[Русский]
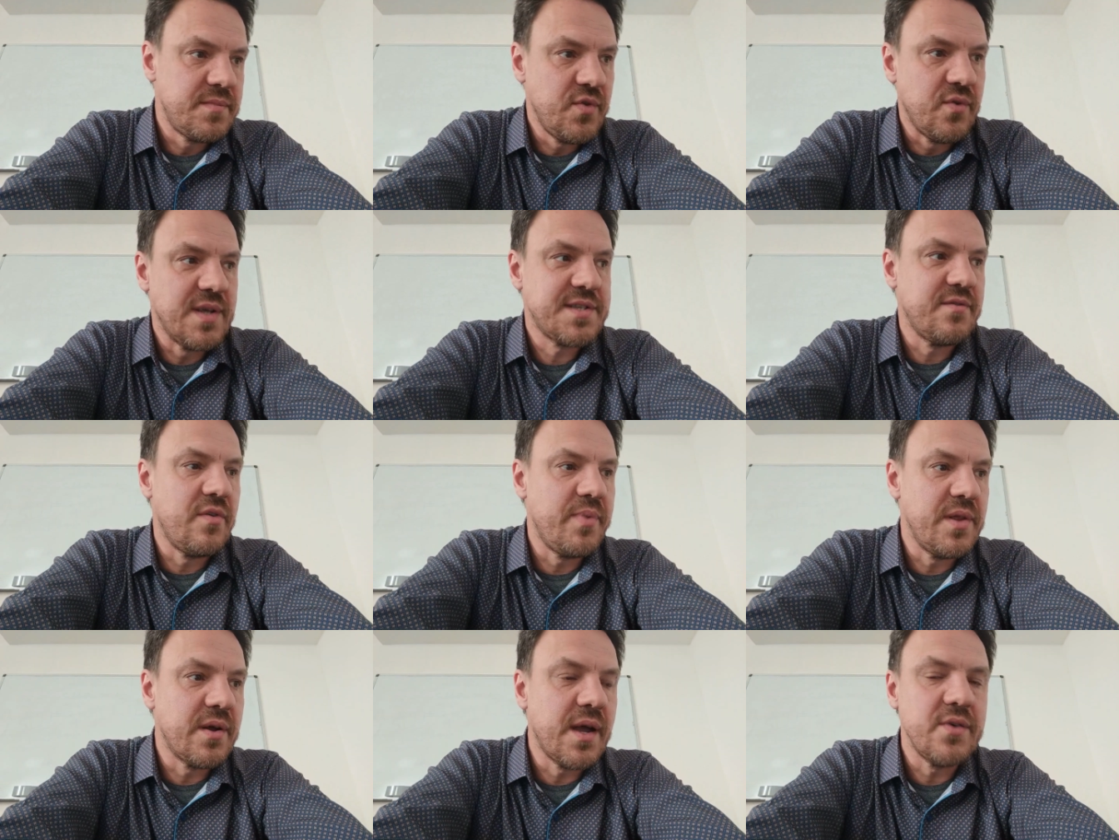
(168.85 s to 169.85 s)
ну,
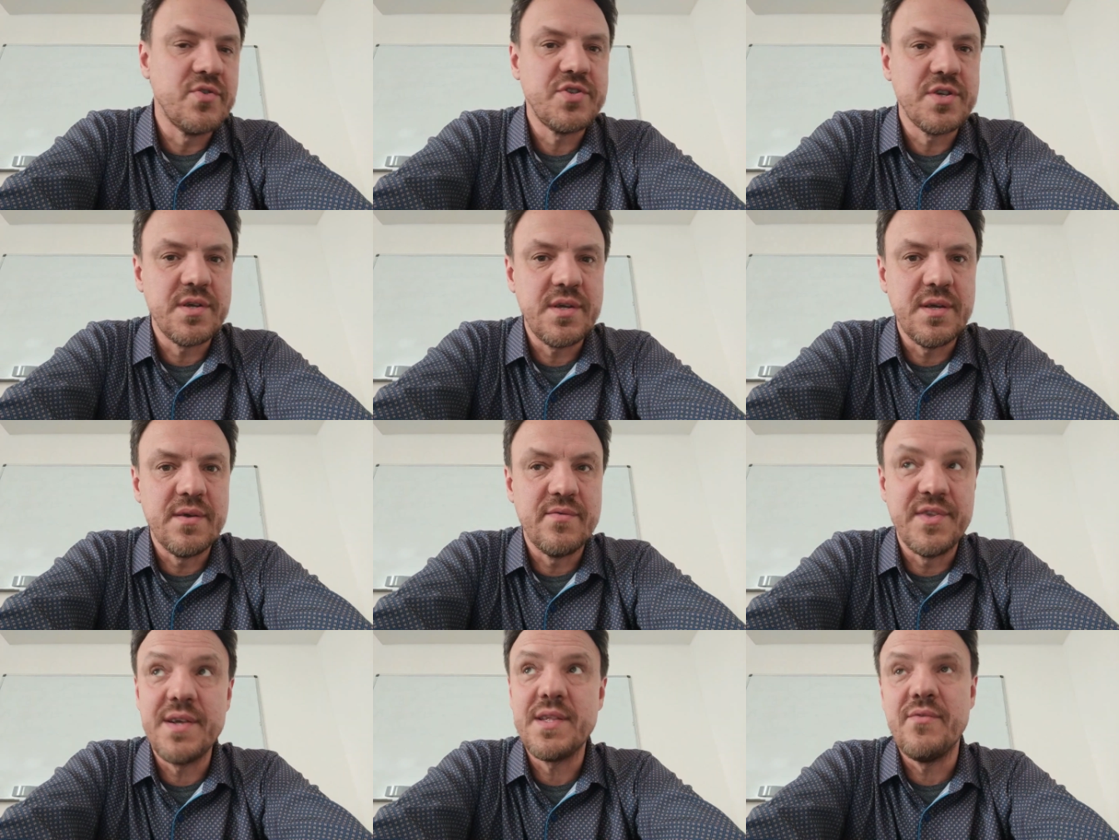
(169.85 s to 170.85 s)
основополагающих и
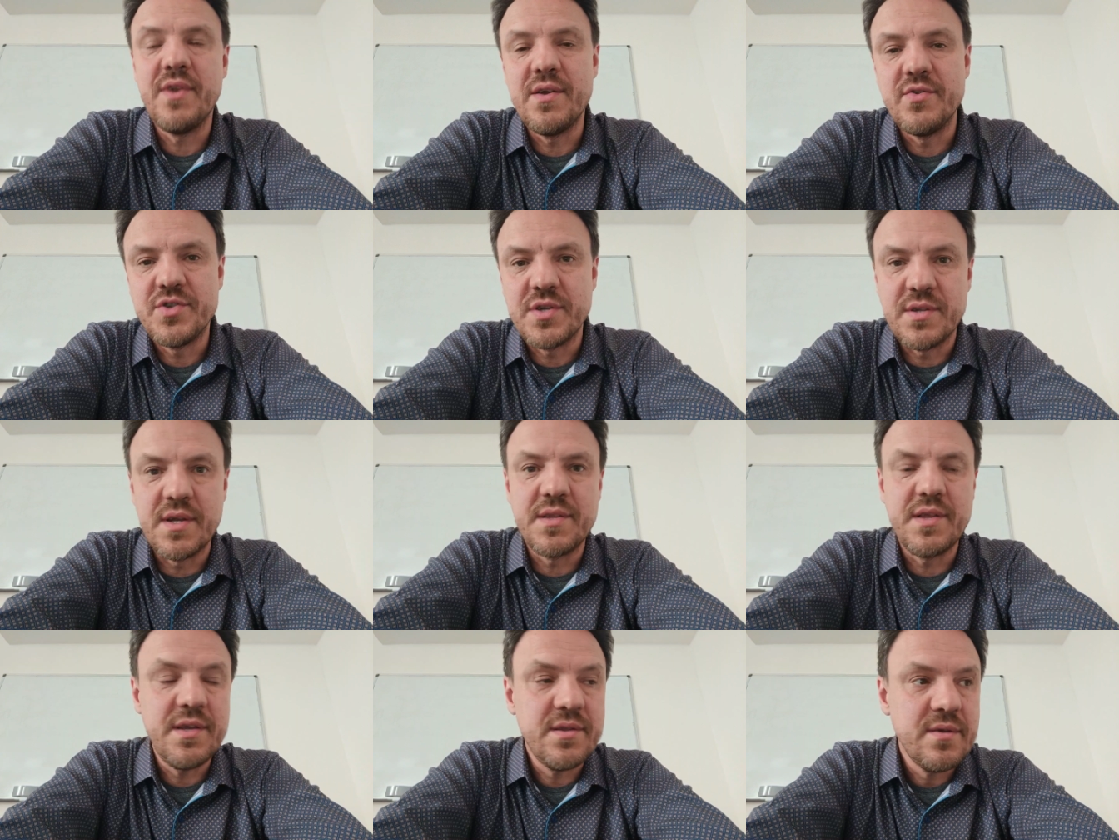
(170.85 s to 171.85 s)
вдохновляющих
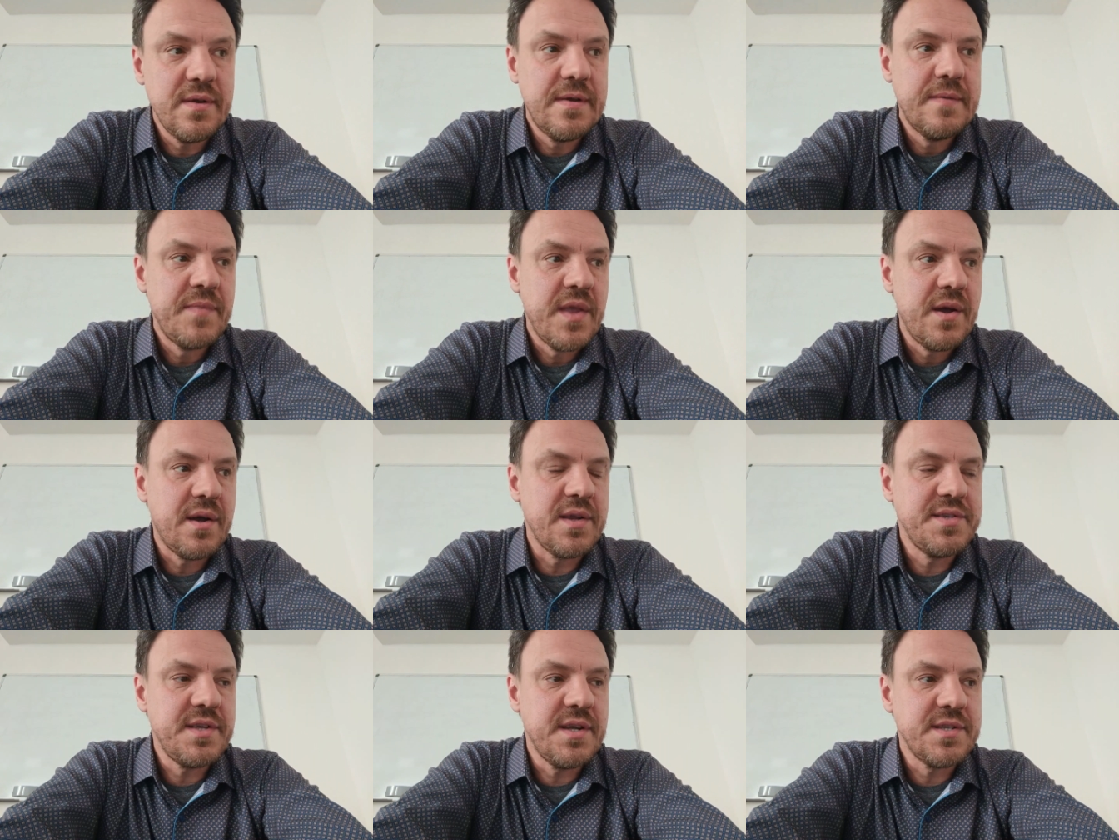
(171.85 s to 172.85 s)
доктрин
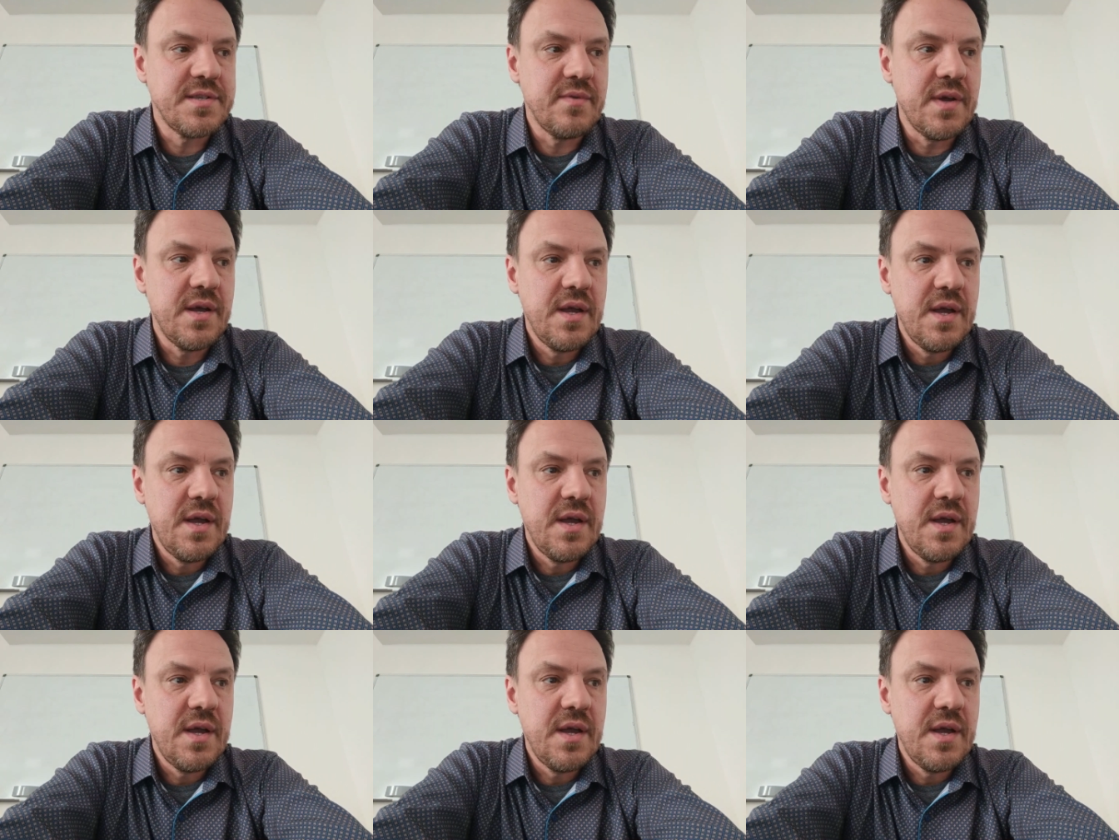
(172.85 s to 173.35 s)
христианства.